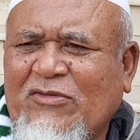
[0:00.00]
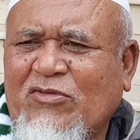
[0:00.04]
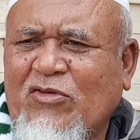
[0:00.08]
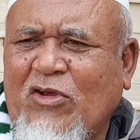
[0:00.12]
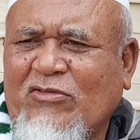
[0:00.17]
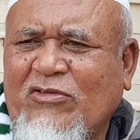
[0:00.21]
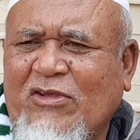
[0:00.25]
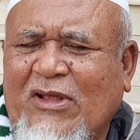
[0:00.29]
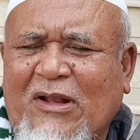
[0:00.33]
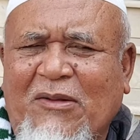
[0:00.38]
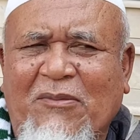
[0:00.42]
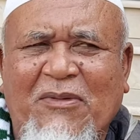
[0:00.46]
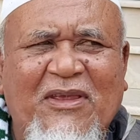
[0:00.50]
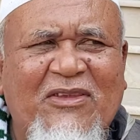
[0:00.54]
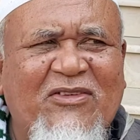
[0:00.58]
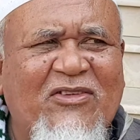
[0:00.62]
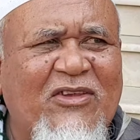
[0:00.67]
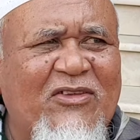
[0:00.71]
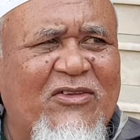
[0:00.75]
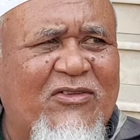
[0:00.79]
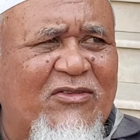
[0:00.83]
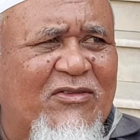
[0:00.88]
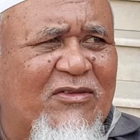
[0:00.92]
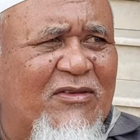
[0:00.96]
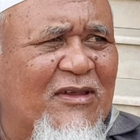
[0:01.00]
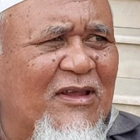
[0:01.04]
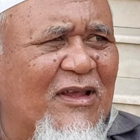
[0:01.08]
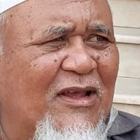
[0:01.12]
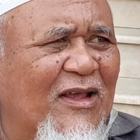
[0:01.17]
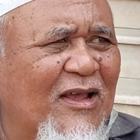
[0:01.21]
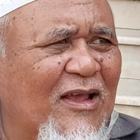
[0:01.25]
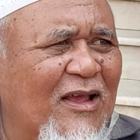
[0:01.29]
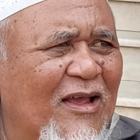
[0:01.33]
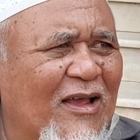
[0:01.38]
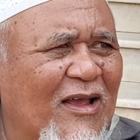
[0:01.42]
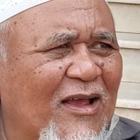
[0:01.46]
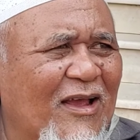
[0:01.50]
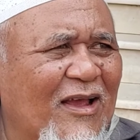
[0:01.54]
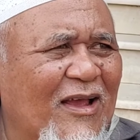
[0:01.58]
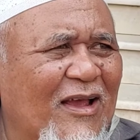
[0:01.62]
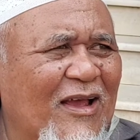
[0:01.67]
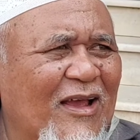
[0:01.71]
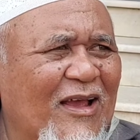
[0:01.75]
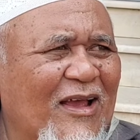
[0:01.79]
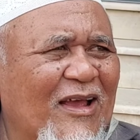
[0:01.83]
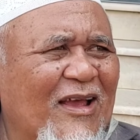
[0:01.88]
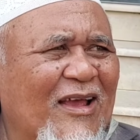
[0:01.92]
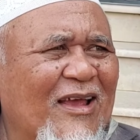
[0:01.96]
suasana majis.
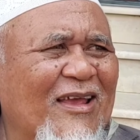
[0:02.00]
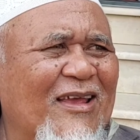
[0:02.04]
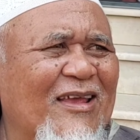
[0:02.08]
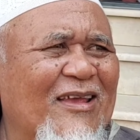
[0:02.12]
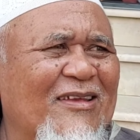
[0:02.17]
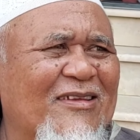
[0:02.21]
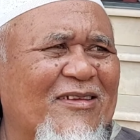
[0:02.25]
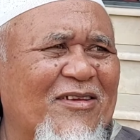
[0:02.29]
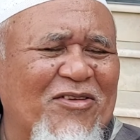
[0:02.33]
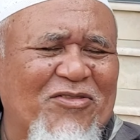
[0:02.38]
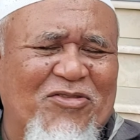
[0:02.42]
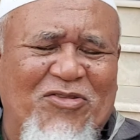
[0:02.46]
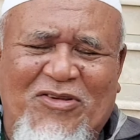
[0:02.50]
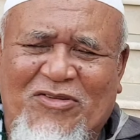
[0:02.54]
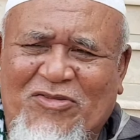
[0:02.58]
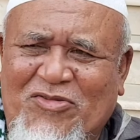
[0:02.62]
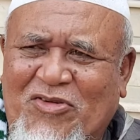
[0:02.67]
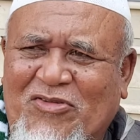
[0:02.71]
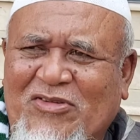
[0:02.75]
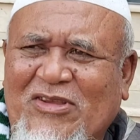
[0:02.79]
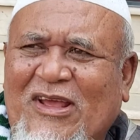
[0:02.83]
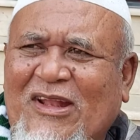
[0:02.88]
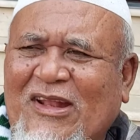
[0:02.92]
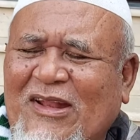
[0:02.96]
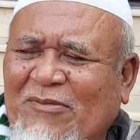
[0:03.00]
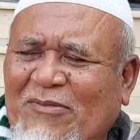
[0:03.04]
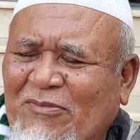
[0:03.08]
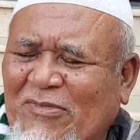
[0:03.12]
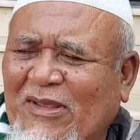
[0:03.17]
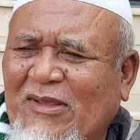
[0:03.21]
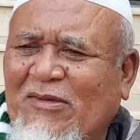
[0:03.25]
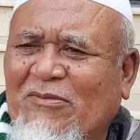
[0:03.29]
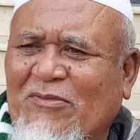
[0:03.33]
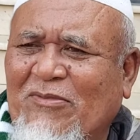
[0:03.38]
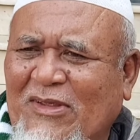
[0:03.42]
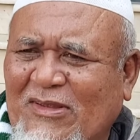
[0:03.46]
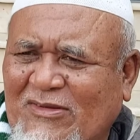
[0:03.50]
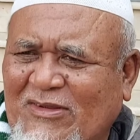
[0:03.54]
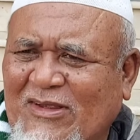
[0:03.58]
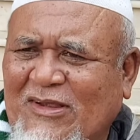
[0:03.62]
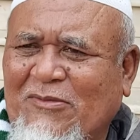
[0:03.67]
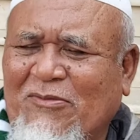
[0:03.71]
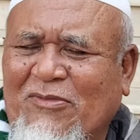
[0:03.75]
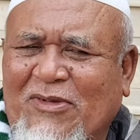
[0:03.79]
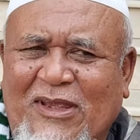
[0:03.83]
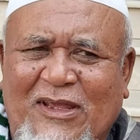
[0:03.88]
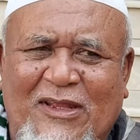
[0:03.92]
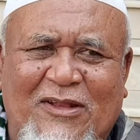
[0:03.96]
Queen. Eh, suasana
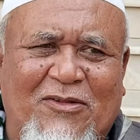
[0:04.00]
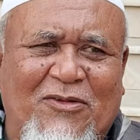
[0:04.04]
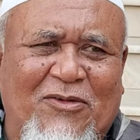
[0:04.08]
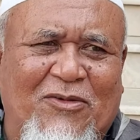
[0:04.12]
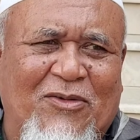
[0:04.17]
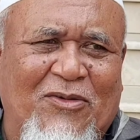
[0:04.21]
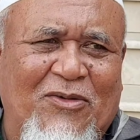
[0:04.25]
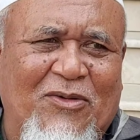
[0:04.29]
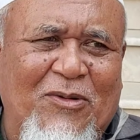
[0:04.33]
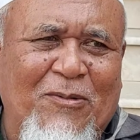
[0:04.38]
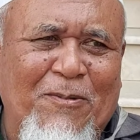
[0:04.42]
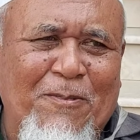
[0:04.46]
masjid begitu.